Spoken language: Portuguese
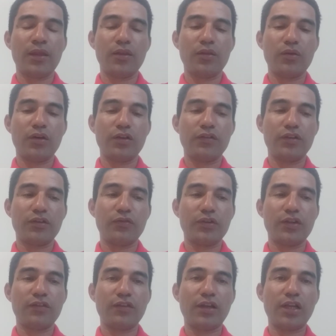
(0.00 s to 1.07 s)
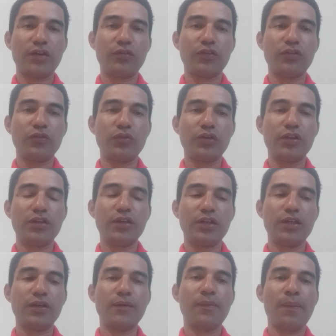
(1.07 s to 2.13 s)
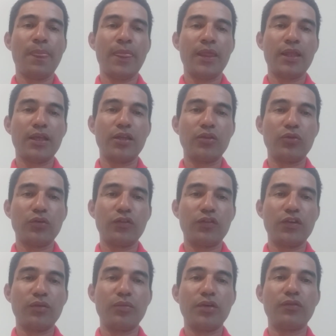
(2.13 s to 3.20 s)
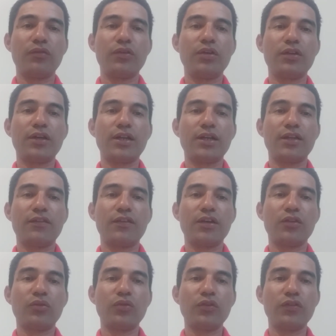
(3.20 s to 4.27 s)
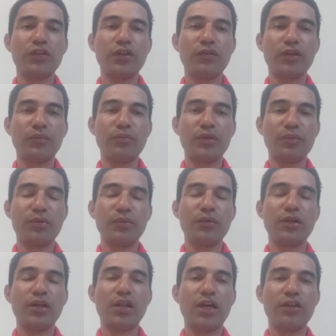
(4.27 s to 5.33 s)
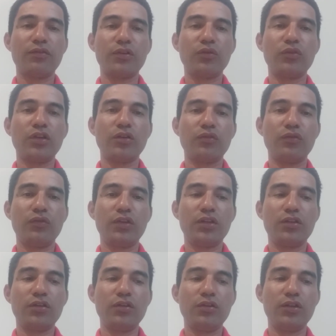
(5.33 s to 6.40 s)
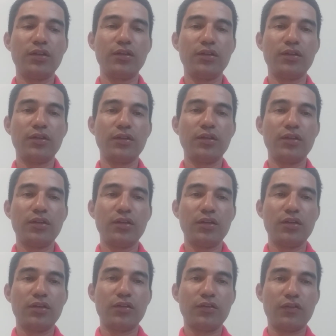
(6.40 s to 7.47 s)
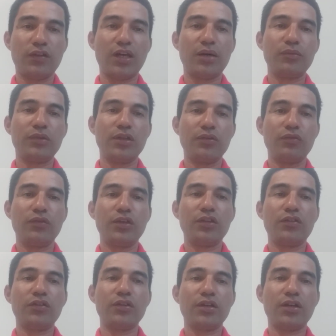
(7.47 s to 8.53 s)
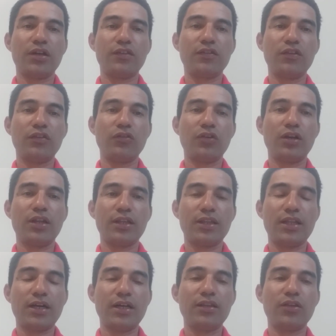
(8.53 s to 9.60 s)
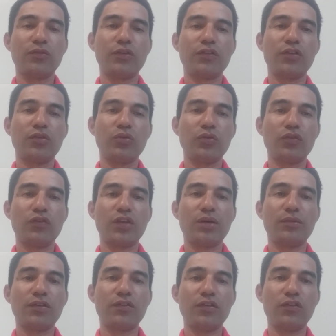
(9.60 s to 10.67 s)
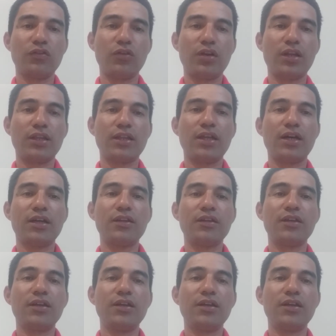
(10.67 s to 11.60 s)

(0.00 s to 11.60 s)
Então a gente faz essa live esses dois dias aí. Que todos sejam bem-vindos. Quero agradecer a todos que esteve na minha primeira live no dia 20 de. Sábado, dia 20, às 15 horas da tarde. Então vai ser todo sábado às 15 horas da tarde